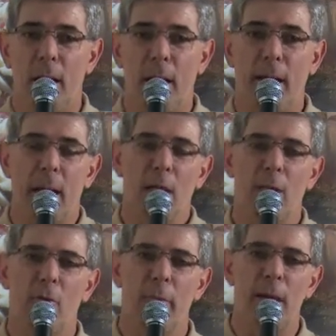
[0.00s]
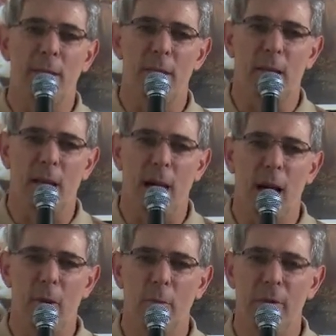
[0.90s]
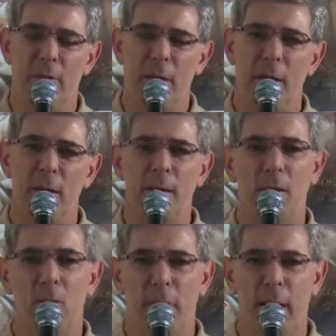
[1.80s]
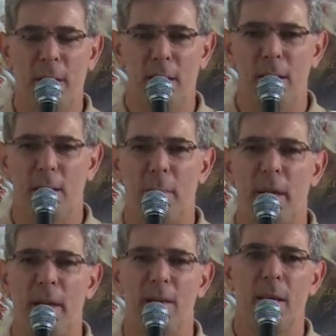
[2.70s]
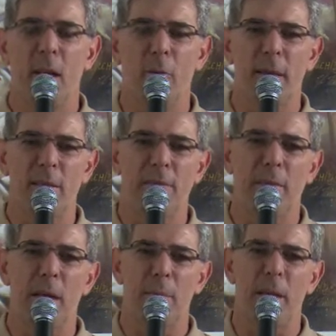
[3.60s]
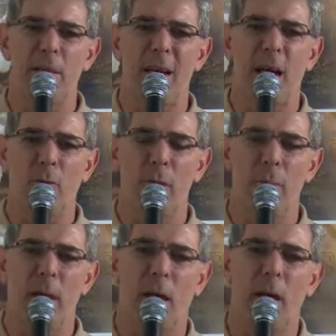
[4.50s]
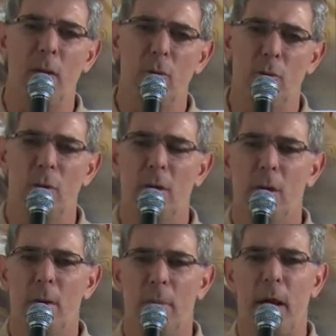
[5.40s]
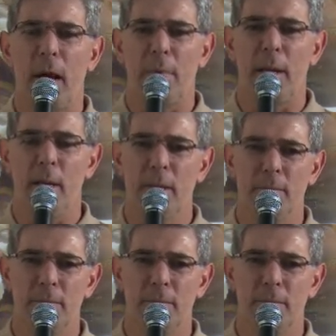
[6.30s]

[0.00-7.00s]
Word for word: a graxa começa a secar, a lubrificância começa a desaparecer e ele começa a ficar pesado, emperrando para abrir.